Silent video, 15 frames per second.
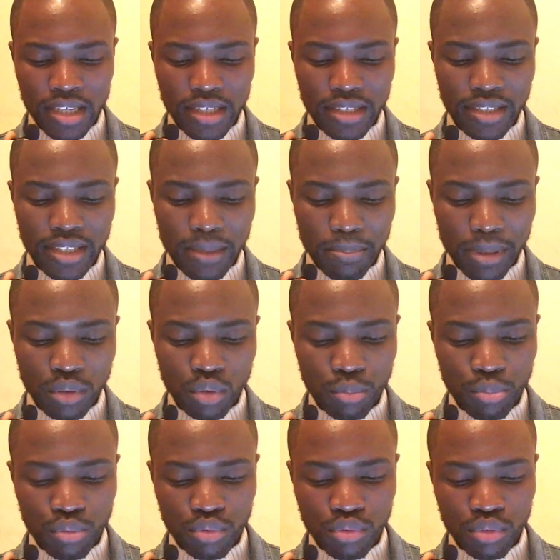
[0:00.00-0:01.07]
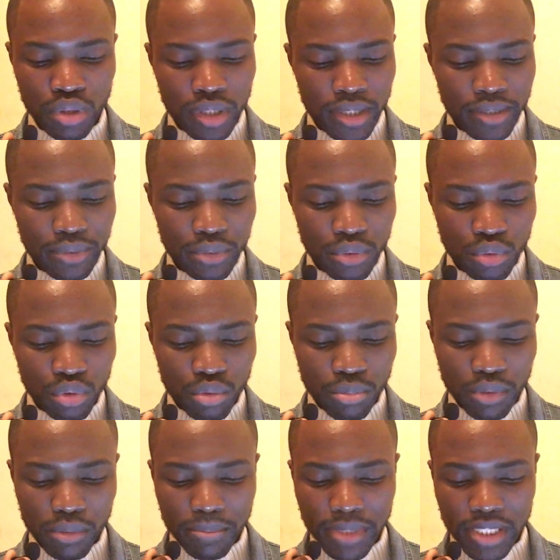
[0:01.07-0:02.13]
Il n'y a pas non plus de
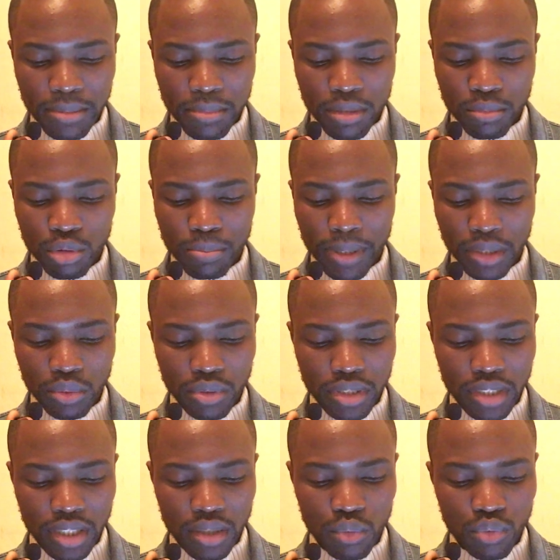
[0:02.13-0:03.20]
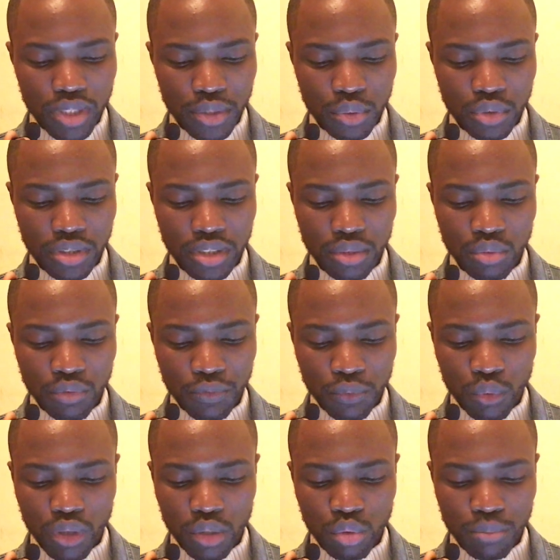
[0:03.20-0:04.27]
nombre minimum de partenaires ou d'associés.
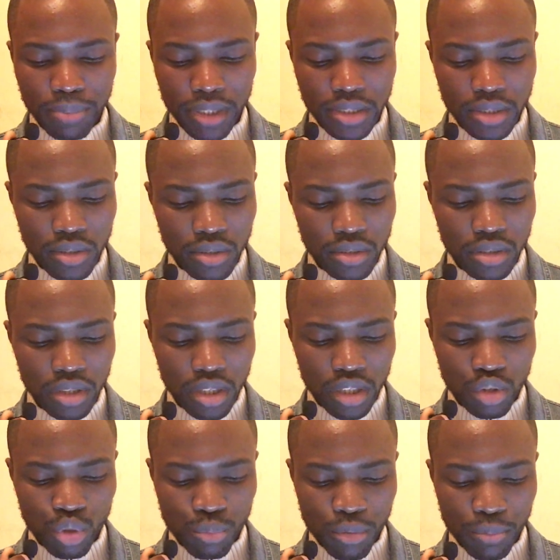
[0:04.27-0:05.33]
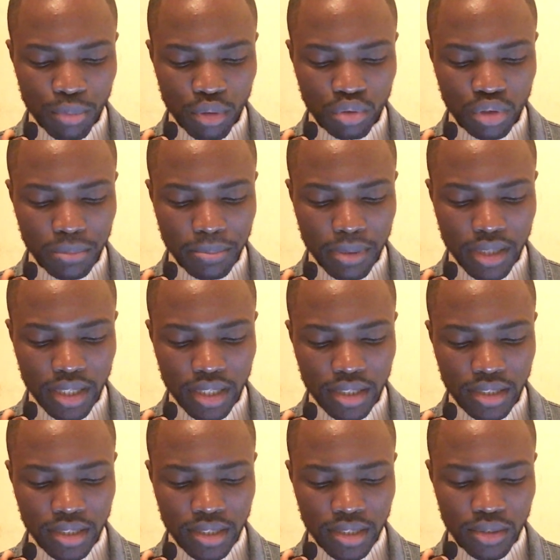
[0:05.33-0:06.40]
Toutefois, une personne ne peut prendre part.